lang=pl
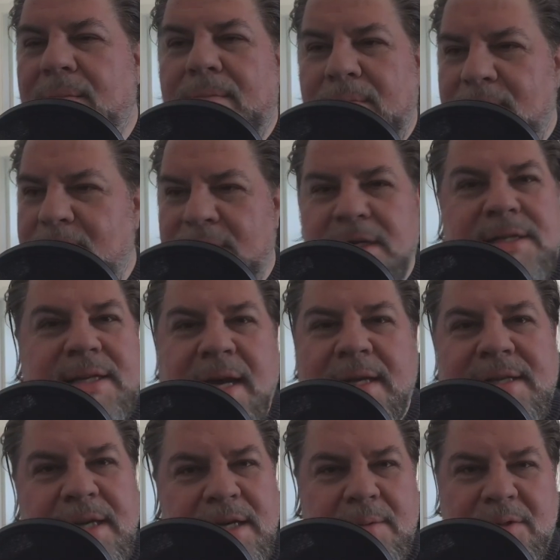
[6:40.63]
nie
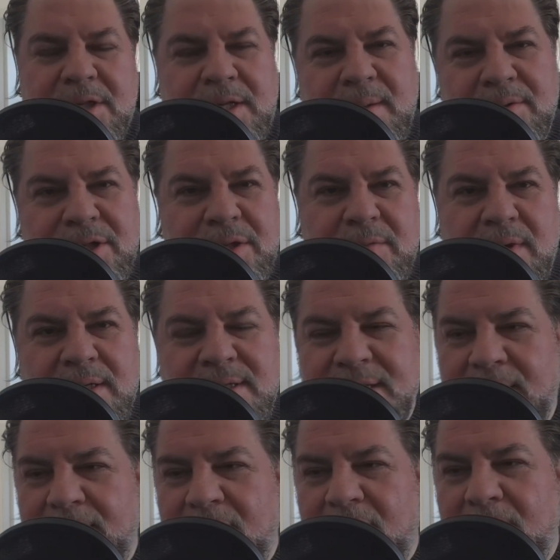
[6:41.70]
zgadzają się na przykład
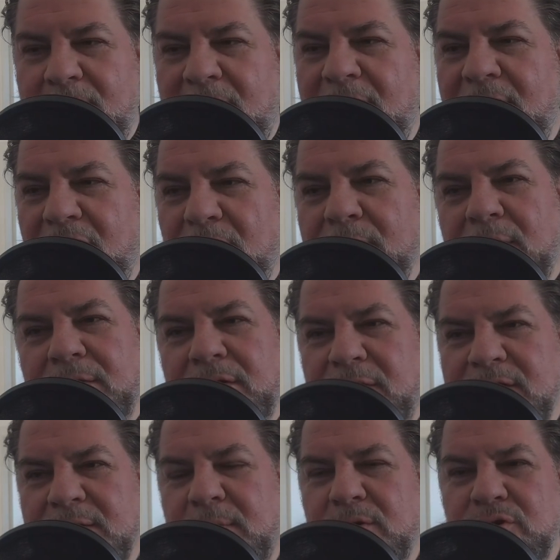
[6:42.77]
ze mną, ale robią to w
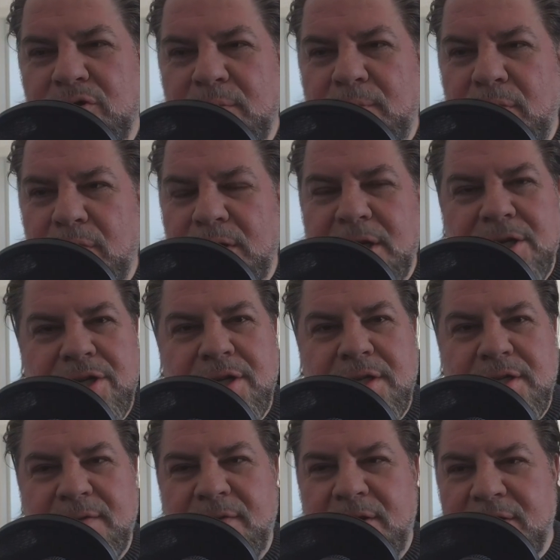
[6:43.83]
sposób logiczny,
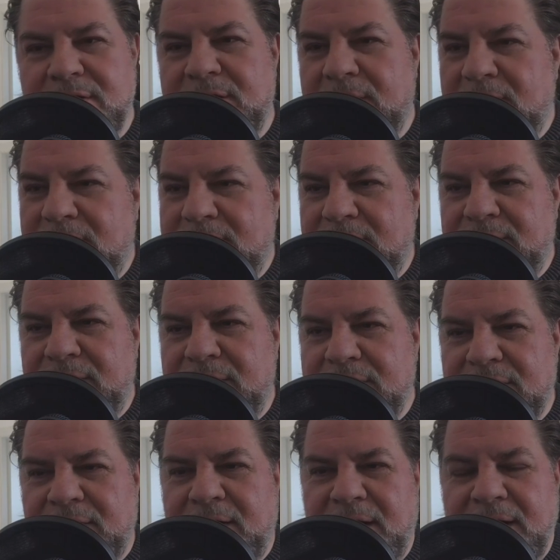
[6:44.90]

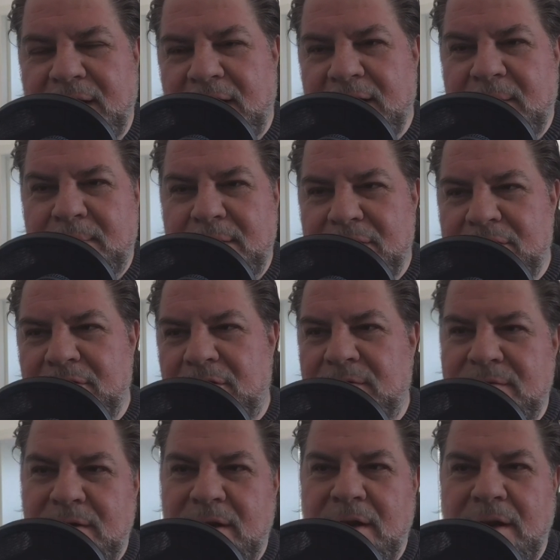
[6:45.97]
cywilizowany, a nie
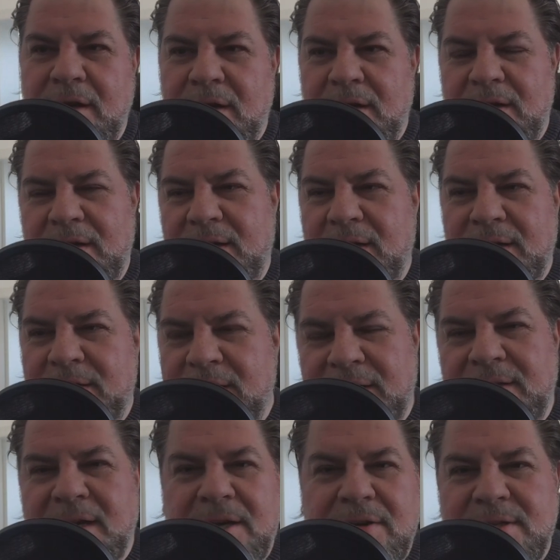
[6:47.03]
piszą e,
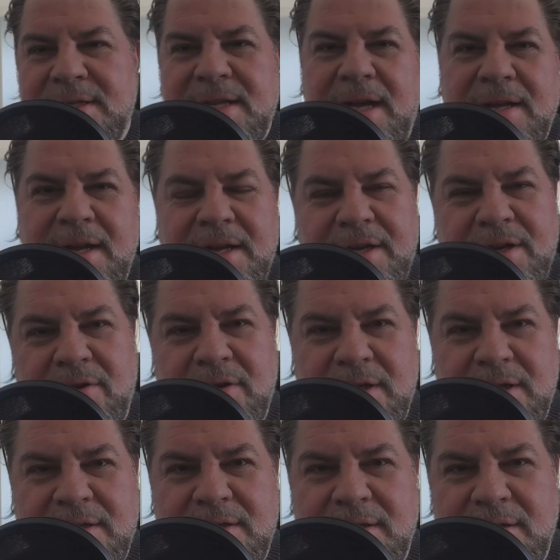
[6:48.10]
jednego zdania i koniec.